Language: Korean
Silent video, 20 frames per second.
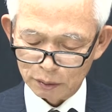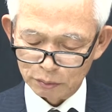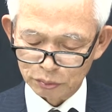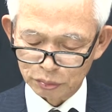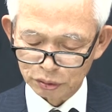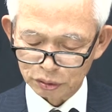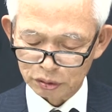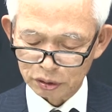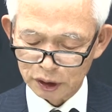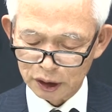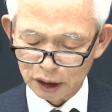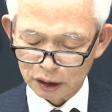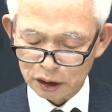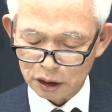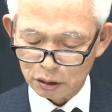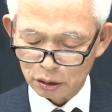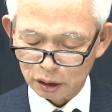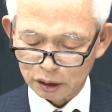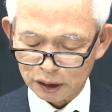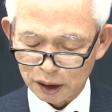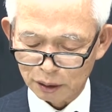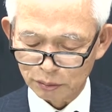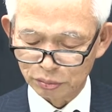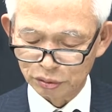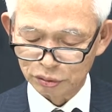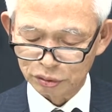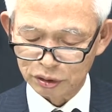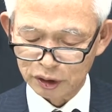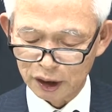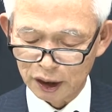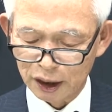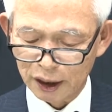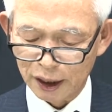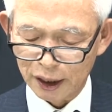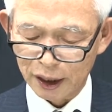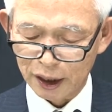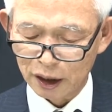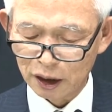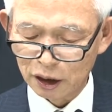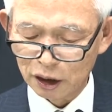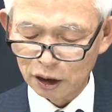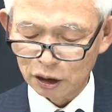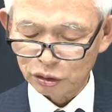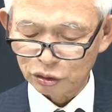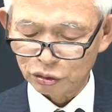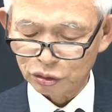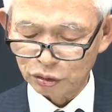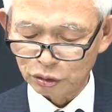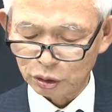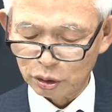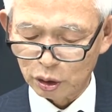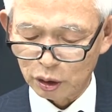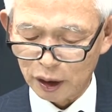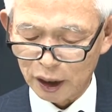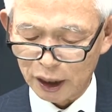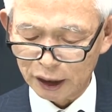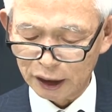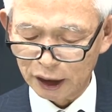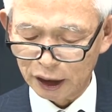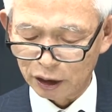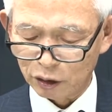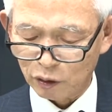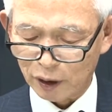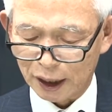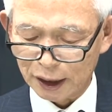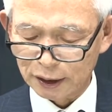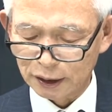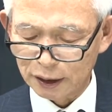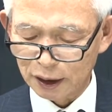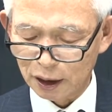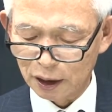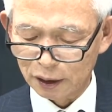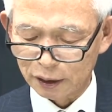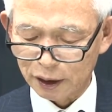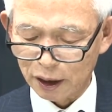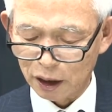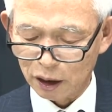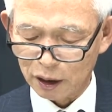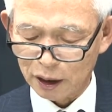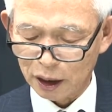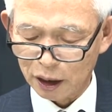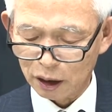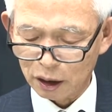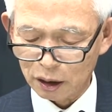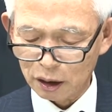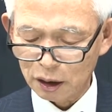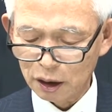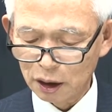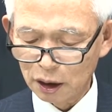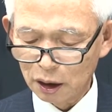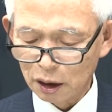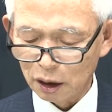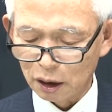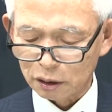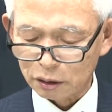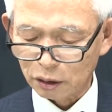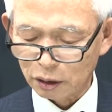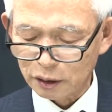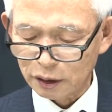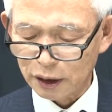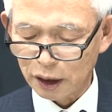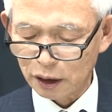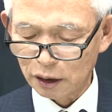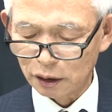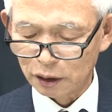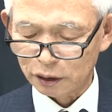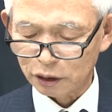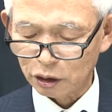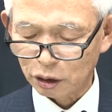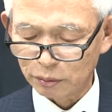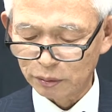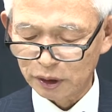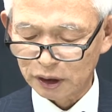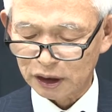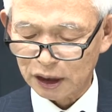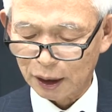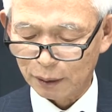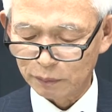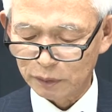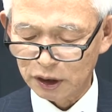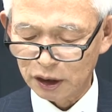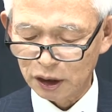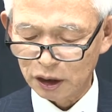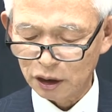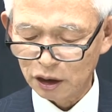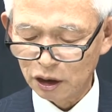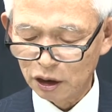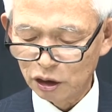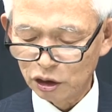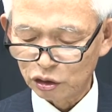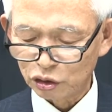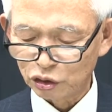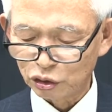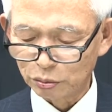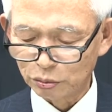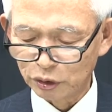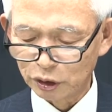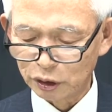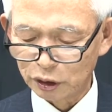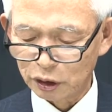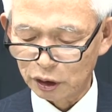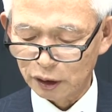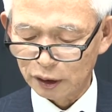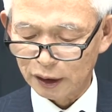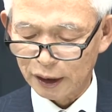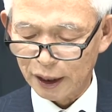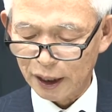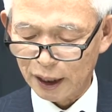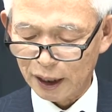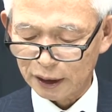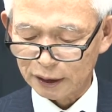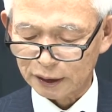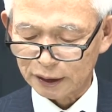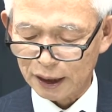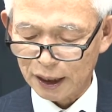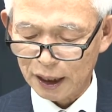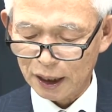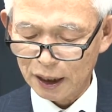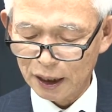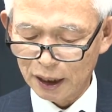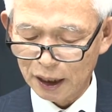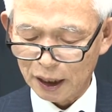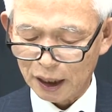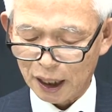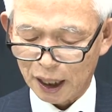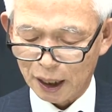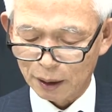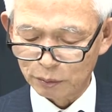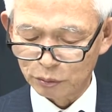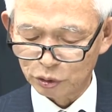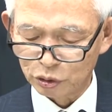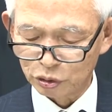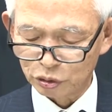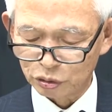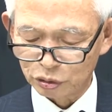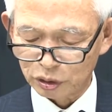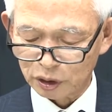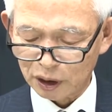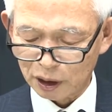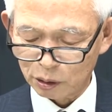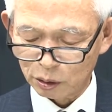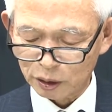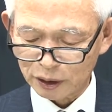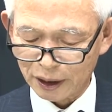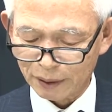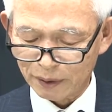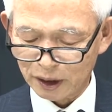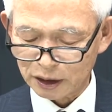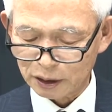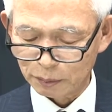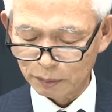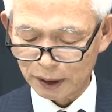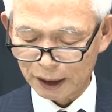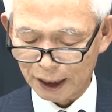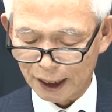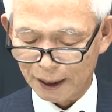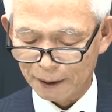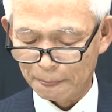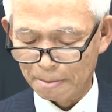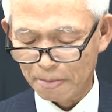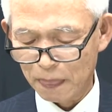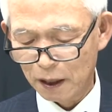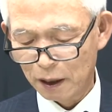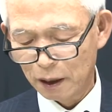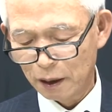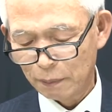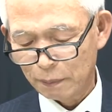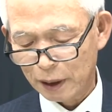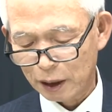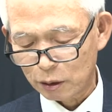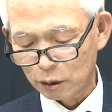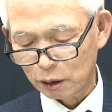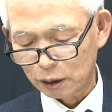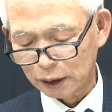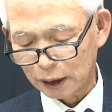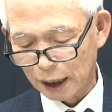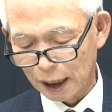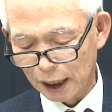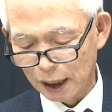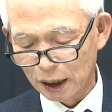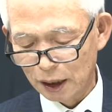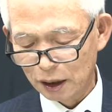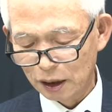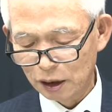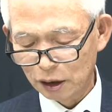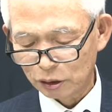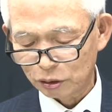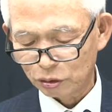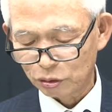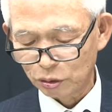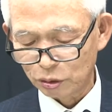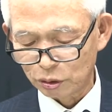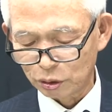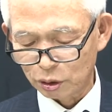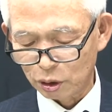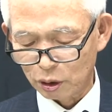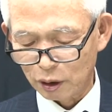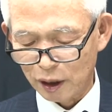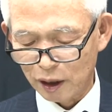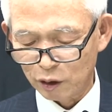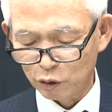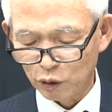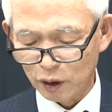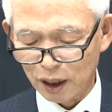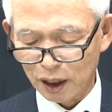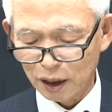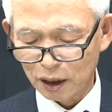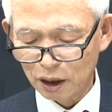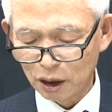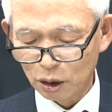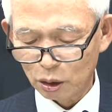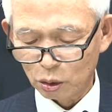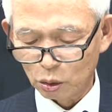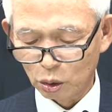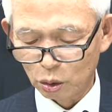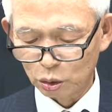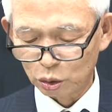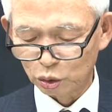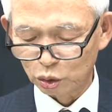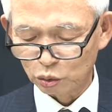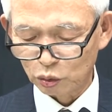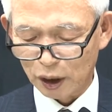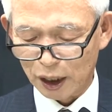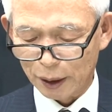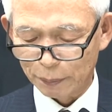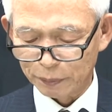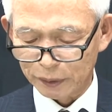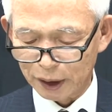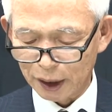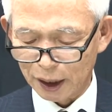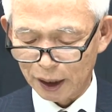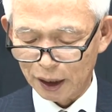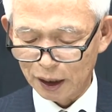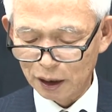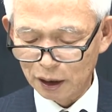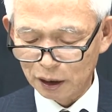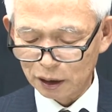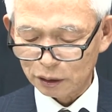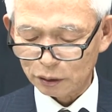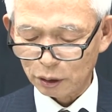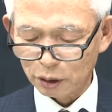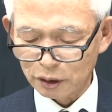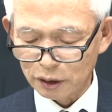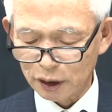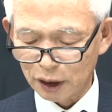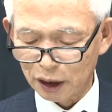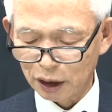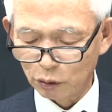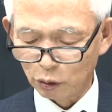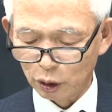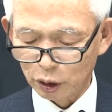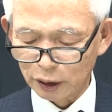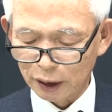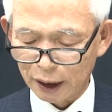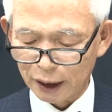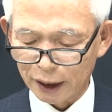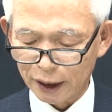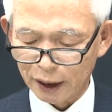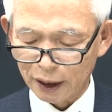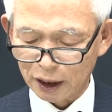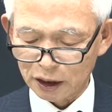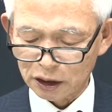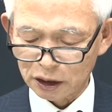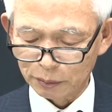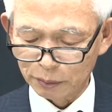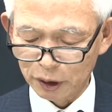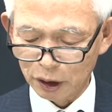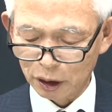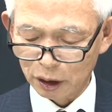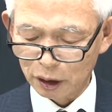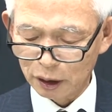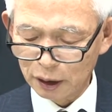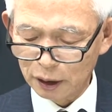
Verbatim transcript: 무술일 7월달 무술일에 충선왕이 관제를 개혁하여 어, 선생을 첨의 참리 수문전 태학사 감수국사로 삼았습니다. 8월 달 충선왕과 공주와 함께 선생이 원나라에 갔으며